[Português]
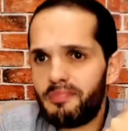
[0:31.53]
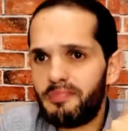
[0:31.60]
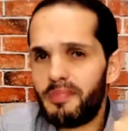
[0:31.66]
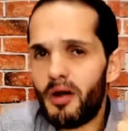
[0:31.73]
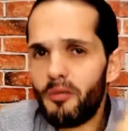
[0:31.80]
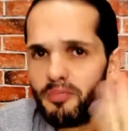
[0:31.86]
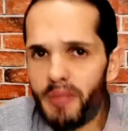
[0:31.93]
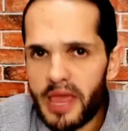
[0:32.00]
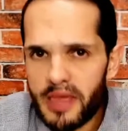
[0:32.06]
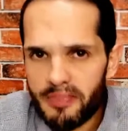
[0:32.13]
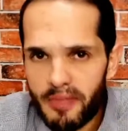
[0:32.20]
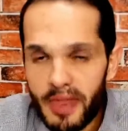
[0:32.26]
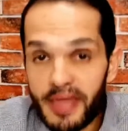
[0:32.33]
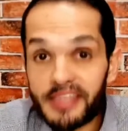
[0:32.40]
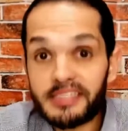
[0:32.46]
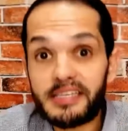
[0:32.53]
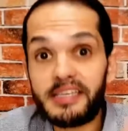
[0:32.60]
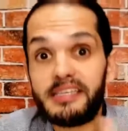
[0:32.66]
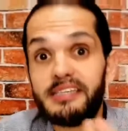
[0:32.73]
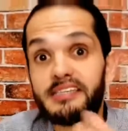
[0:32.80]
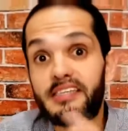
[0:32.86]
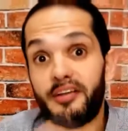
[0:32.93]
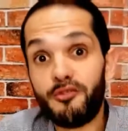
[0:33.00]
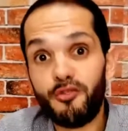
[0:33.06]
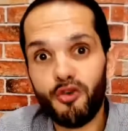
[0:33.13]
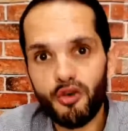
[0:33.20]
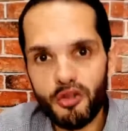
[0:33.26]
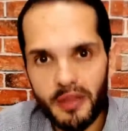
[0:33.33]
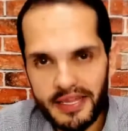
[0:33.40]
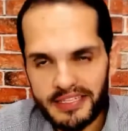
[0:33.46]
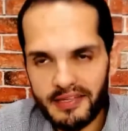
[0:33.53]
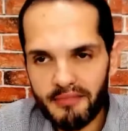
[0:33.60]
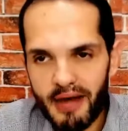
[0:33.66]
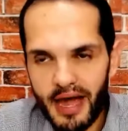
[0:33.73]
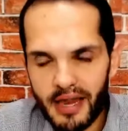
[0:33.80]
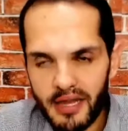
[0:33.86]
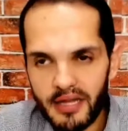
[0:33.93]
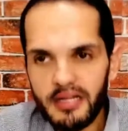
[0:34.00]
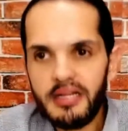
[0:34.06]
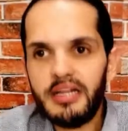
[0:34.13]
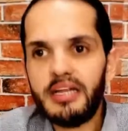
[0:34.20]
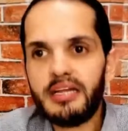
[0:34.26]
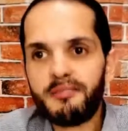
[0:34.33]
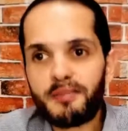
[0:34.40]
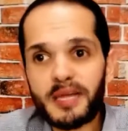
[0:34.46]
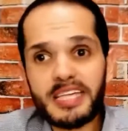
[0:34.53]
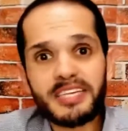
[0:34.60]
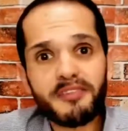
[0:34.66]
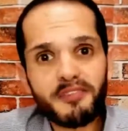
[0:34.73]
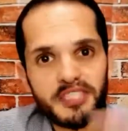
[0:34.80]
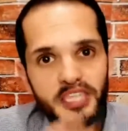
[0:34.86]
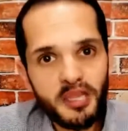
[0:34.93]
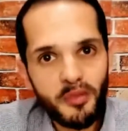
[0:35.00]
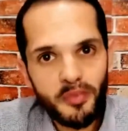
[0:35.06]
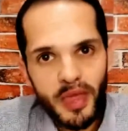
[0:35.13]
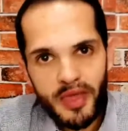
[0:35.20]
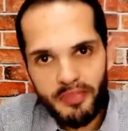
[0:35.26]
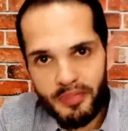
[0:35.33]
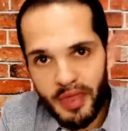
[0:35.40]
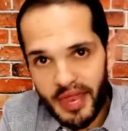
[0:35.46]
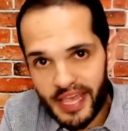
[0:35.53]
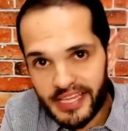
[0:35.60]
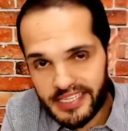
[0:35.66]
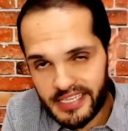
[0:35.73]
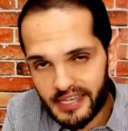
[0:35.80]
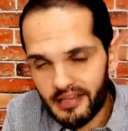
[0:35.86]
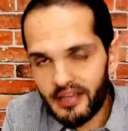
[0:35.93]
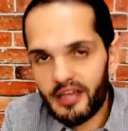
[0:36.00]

não tem interesse em ser dono dessa marca, porque se você não tem interesse,